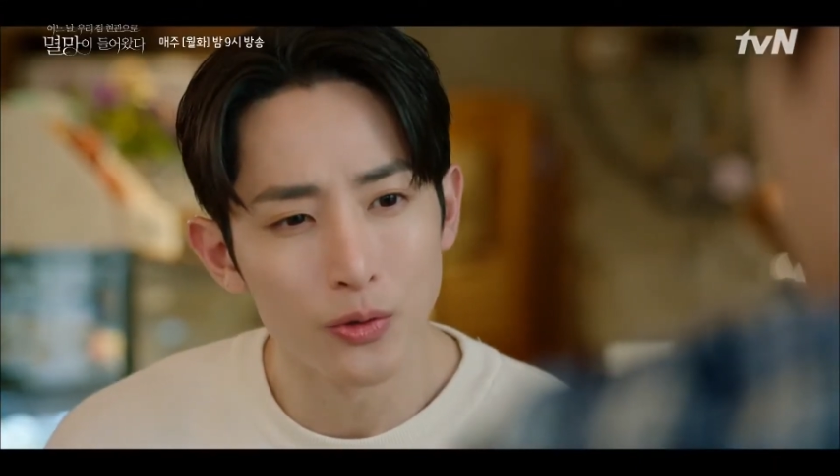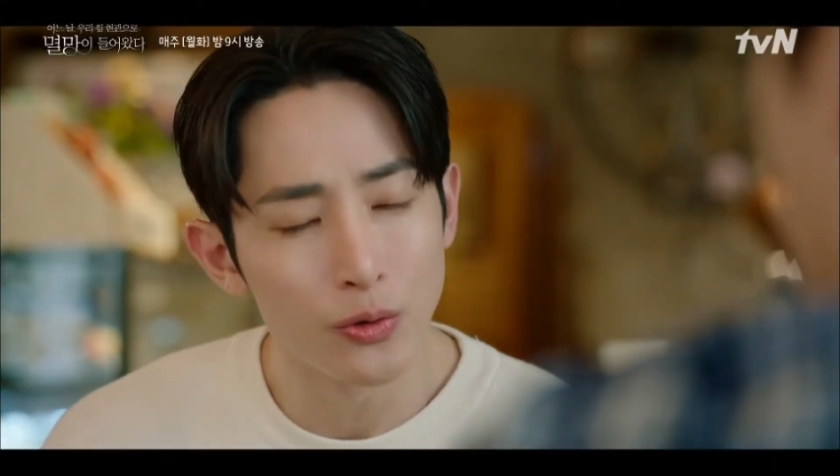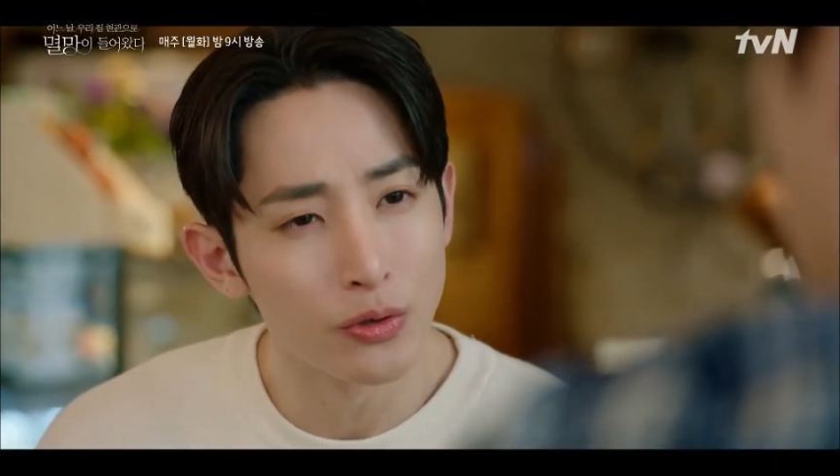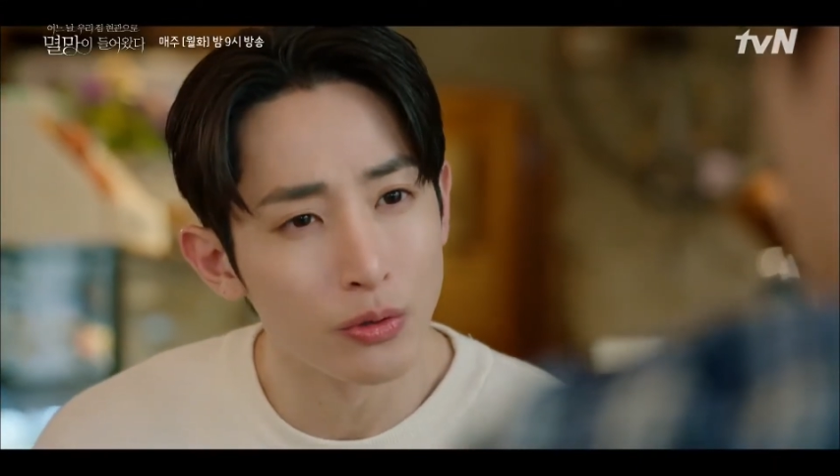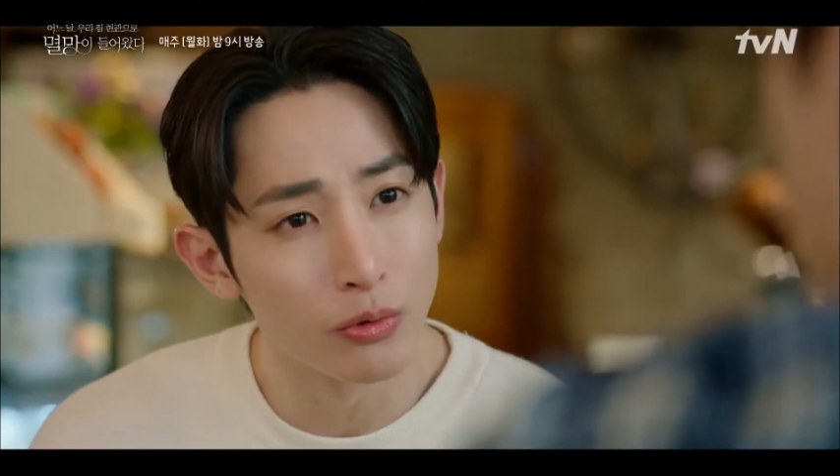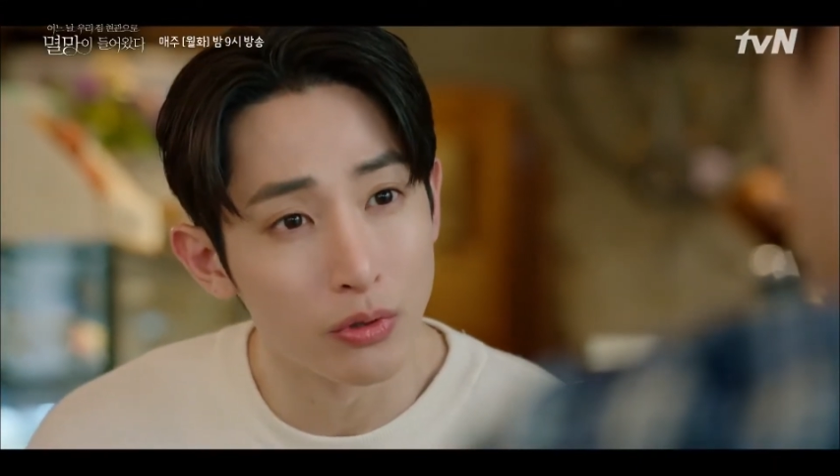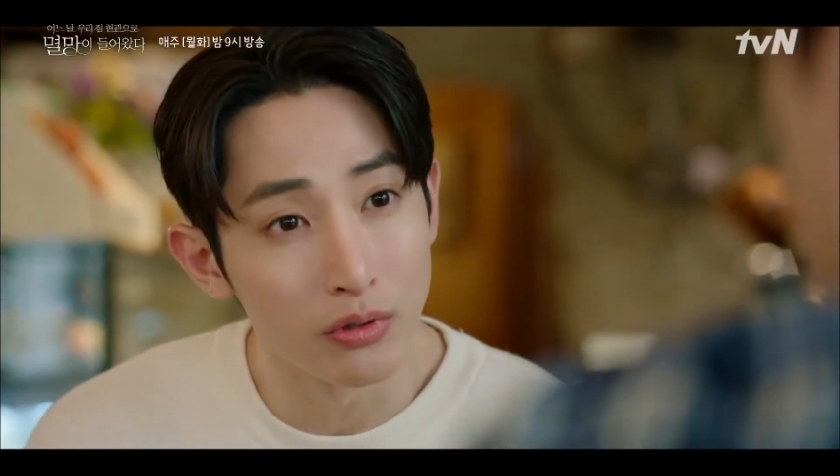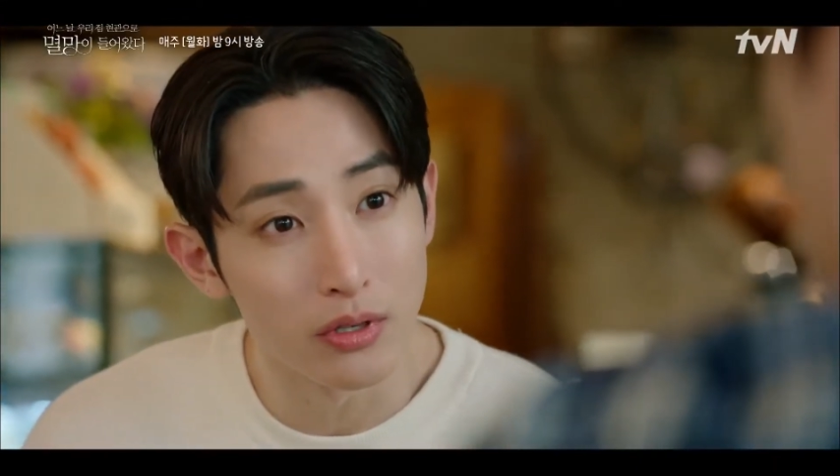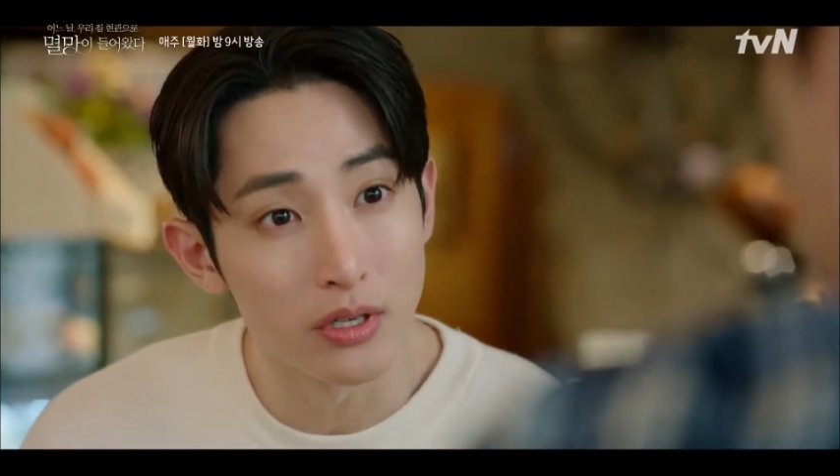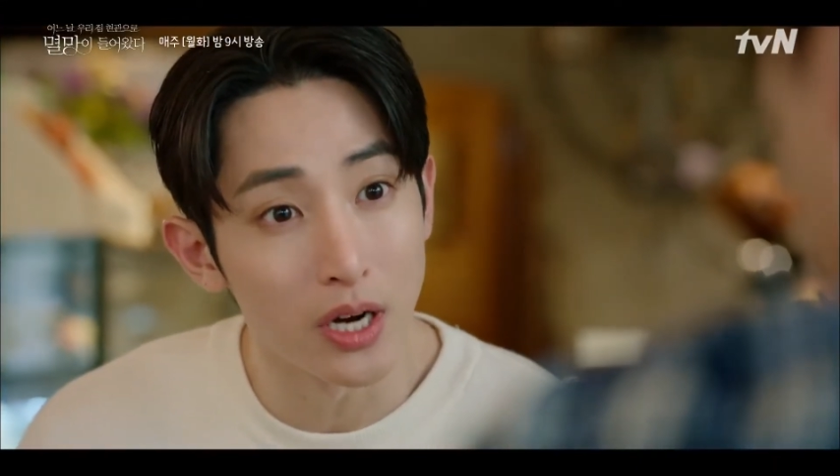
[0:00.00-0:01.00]
슈스는
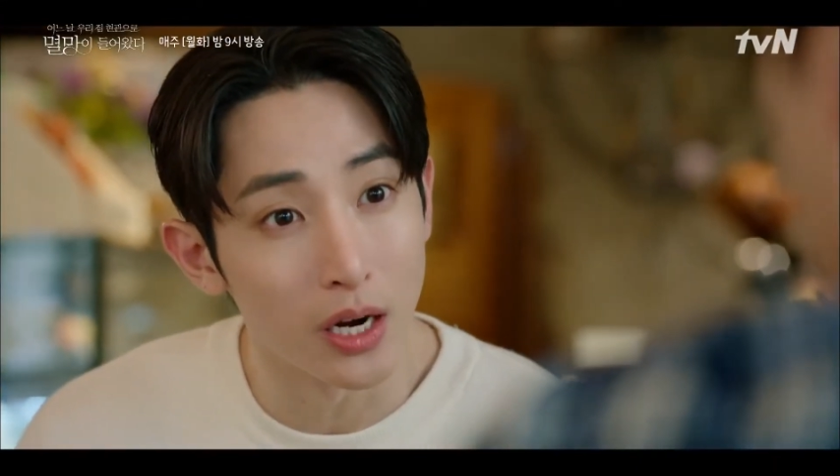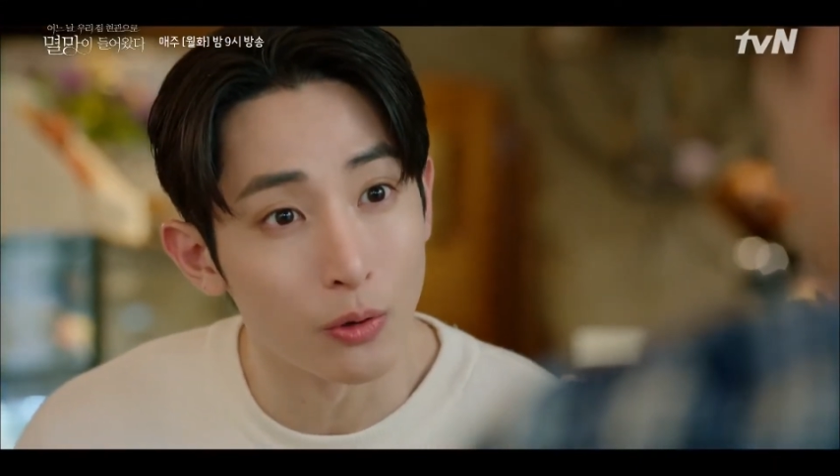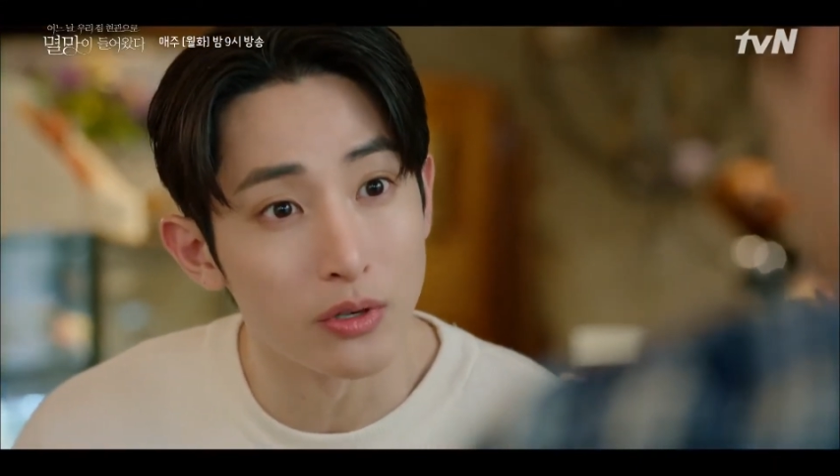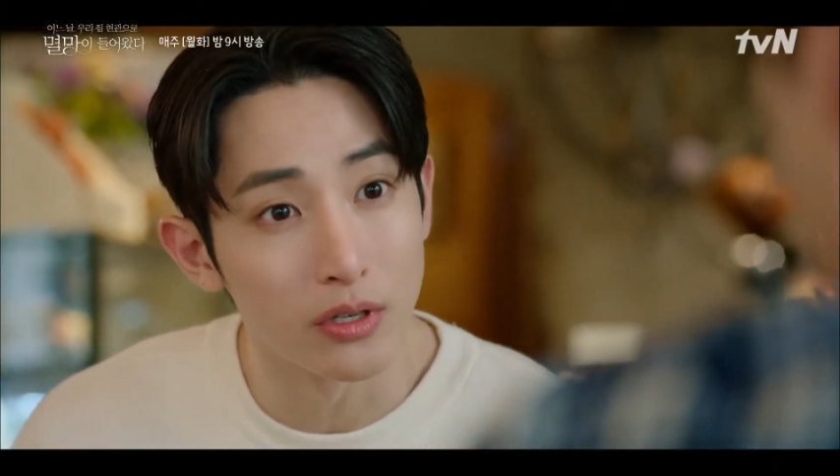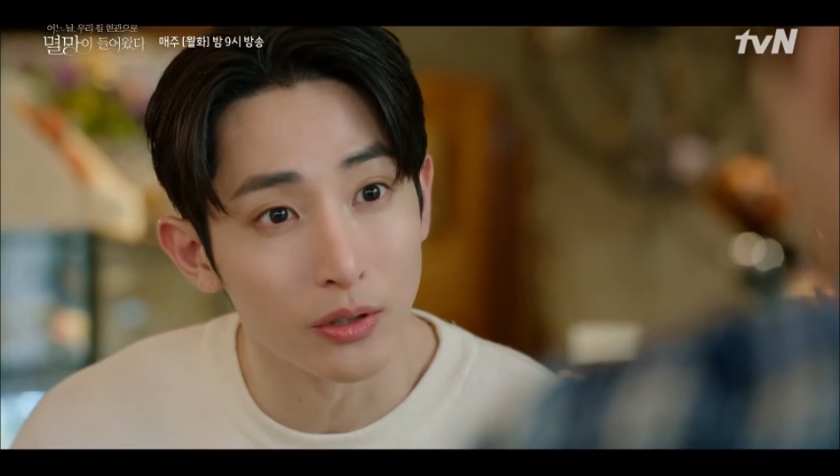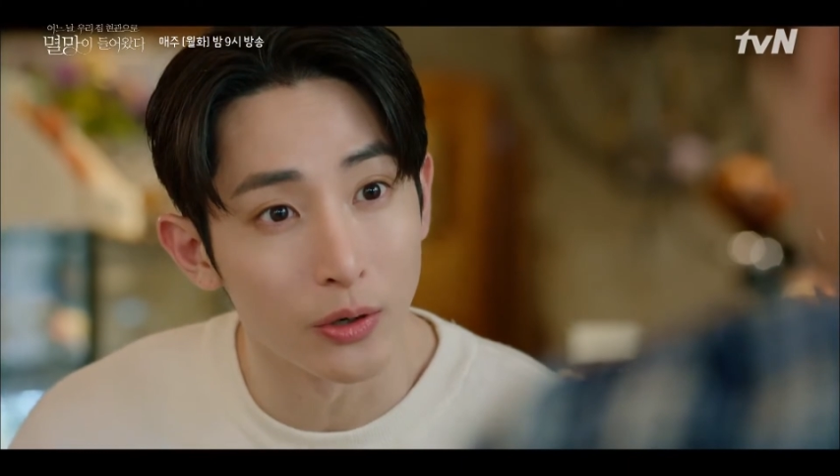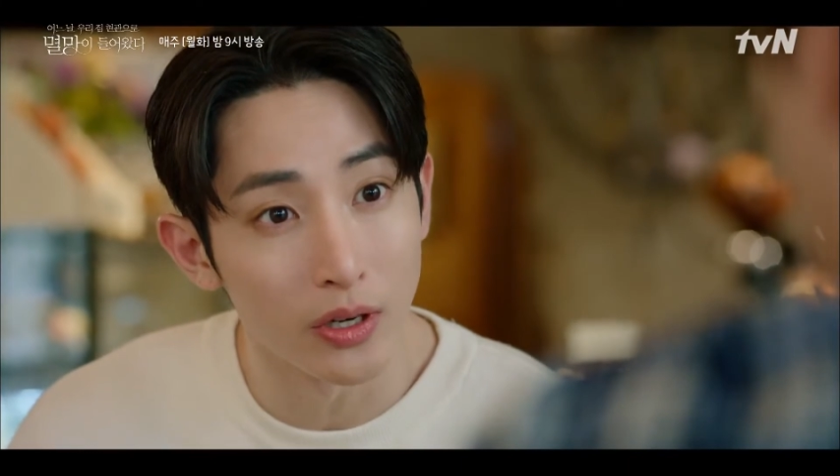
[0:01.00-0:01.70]
무슨 뜻인지 알고 지은